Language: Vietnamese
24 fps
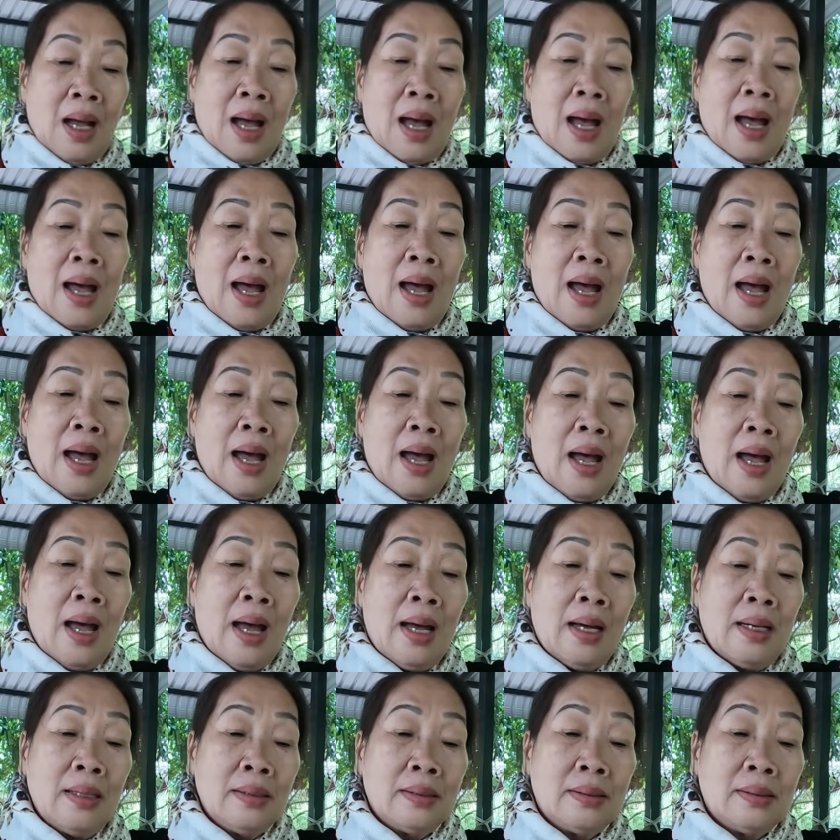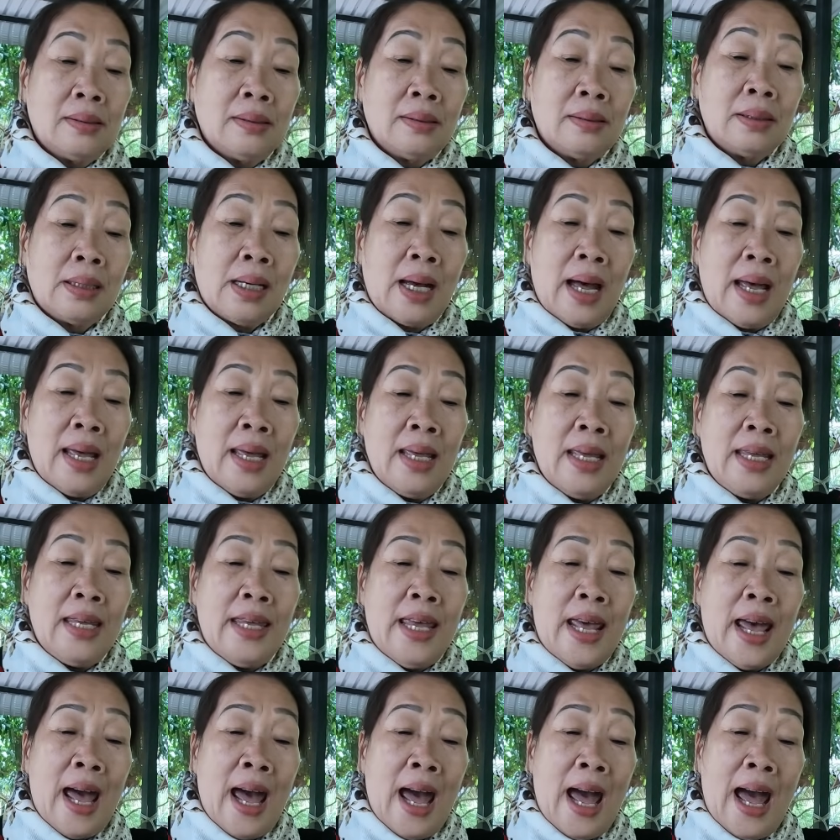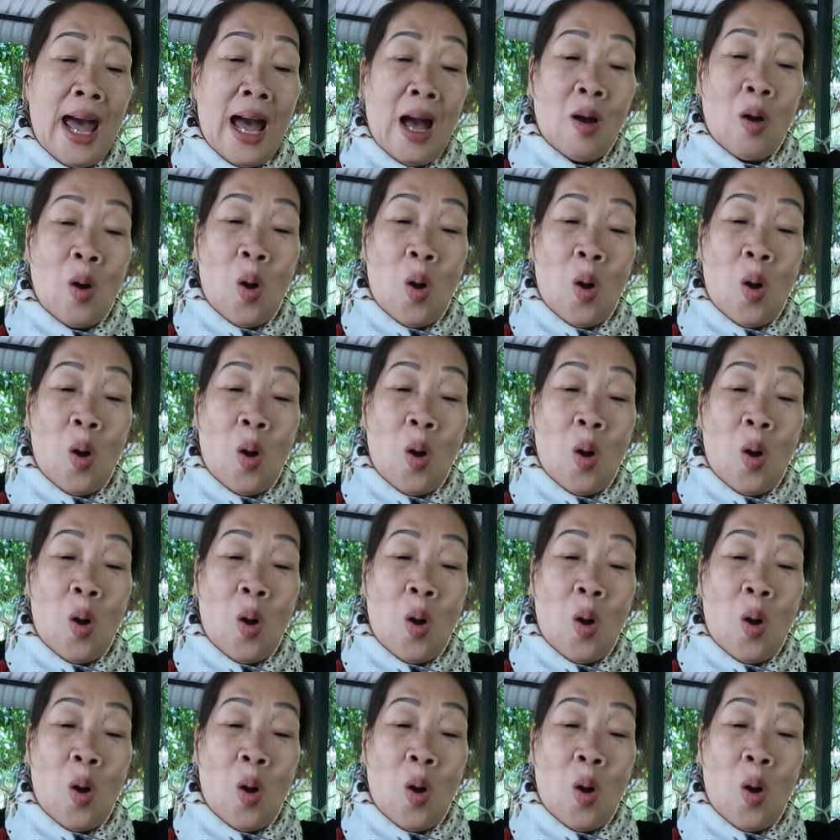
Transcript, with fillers: hàng cây già